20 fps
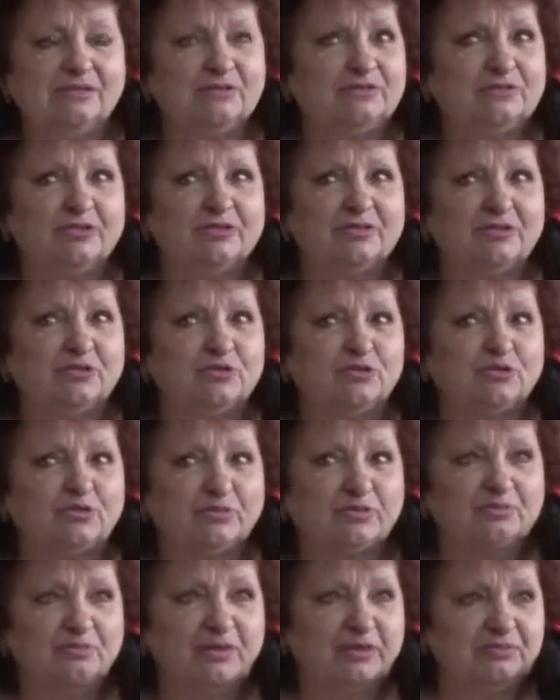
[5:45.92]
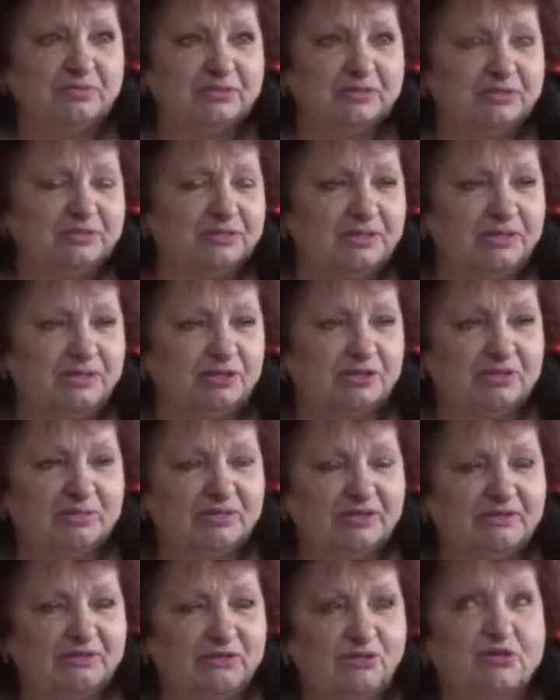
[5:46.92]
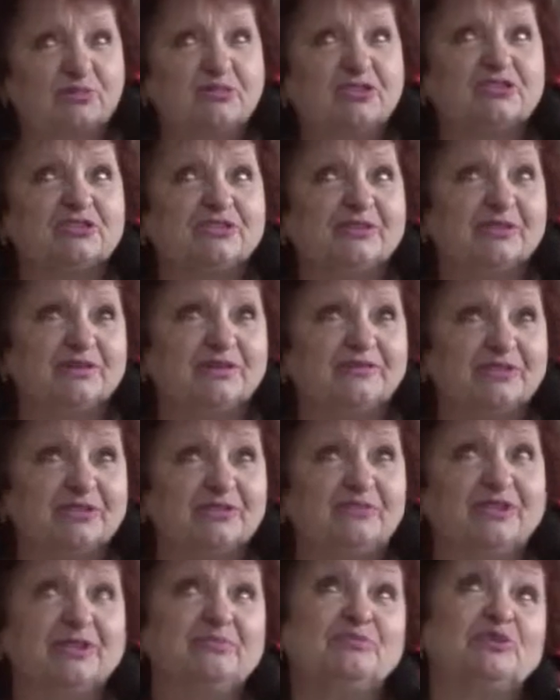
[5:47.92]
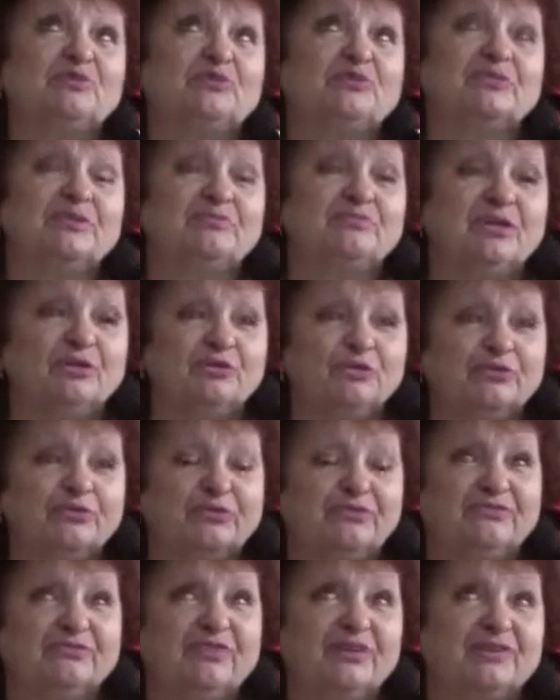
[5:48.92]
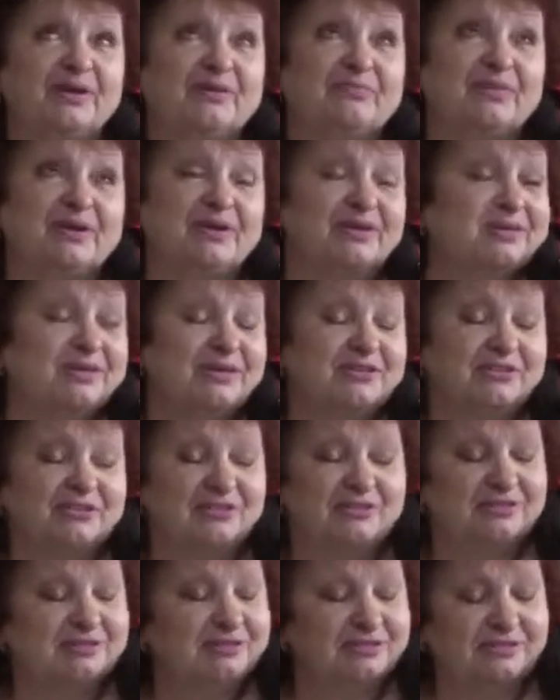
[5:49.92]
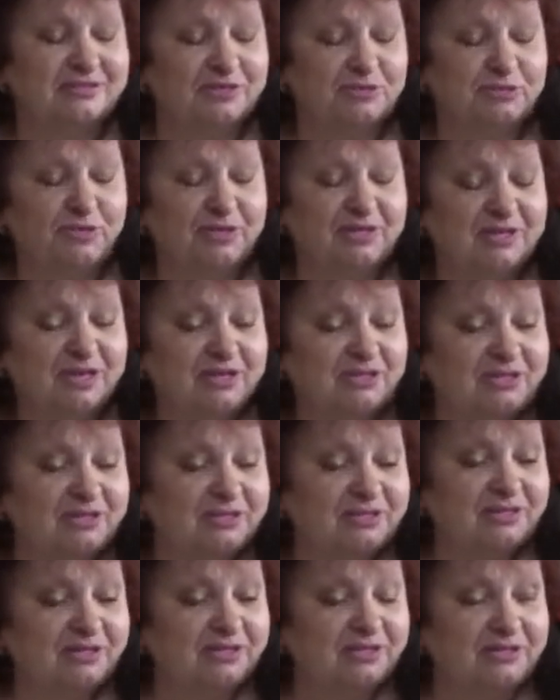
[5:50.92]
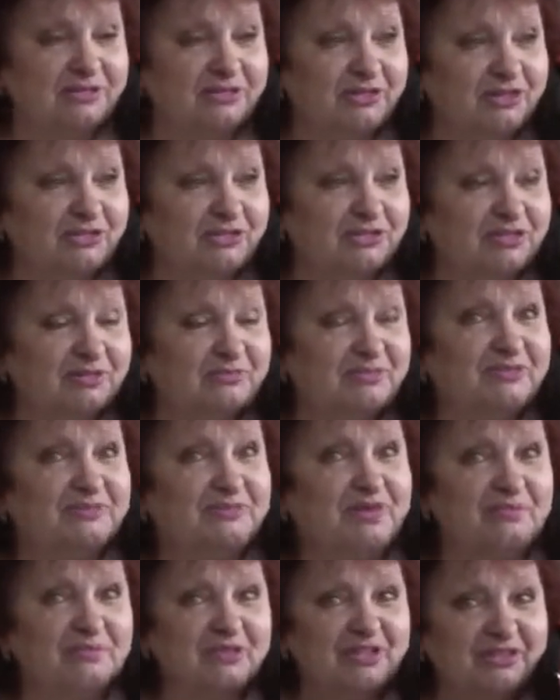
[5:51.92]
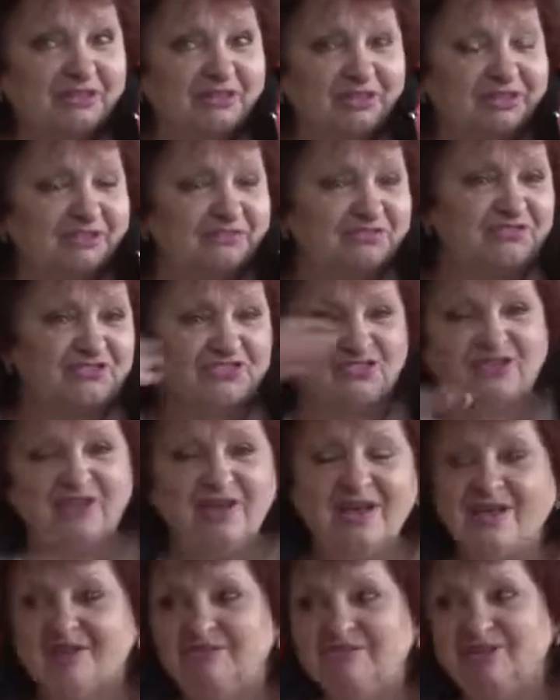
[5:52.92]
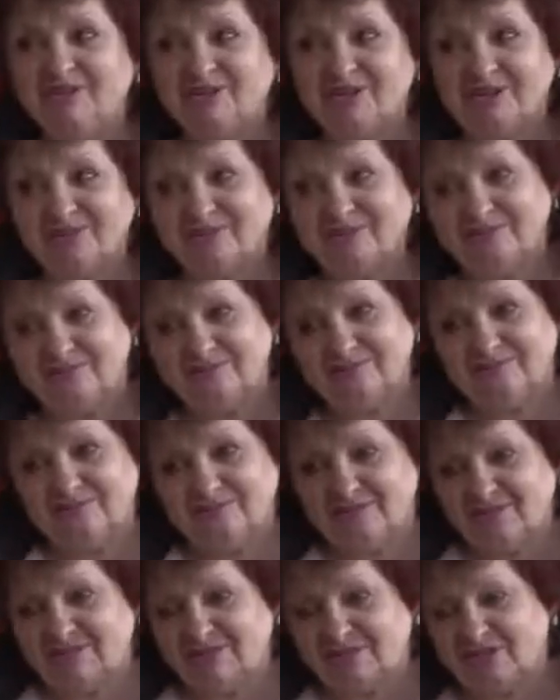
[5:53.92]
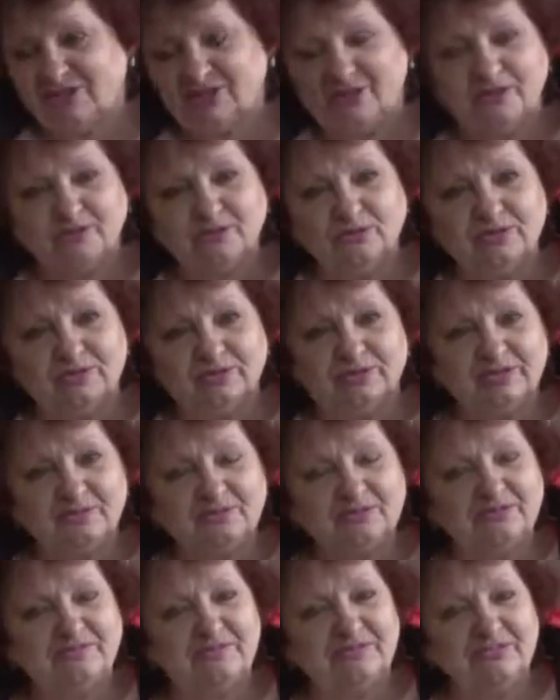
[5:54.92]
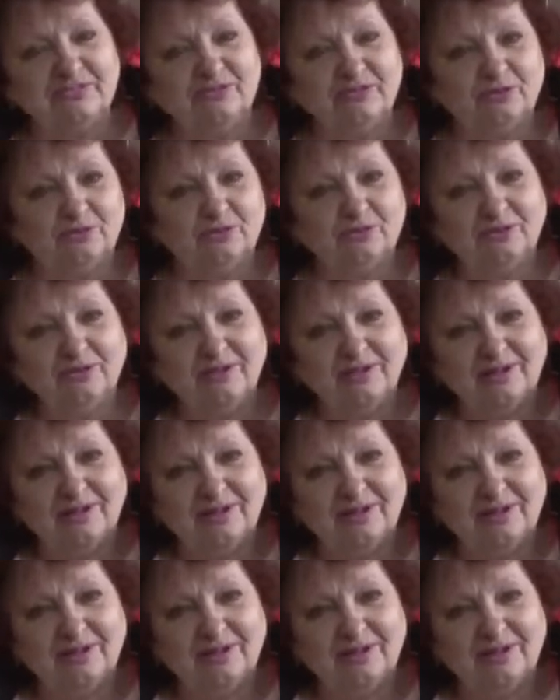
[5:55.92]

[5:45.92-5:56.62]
И где-то часов на пять мы сидели еще на платформе, ждали. В это время еще самолеты два как пролетели. Я не знаю, не знаю, только наши это или не наши. Это были прямо над этим. Все как шарахнулись скажем, к вокзалу.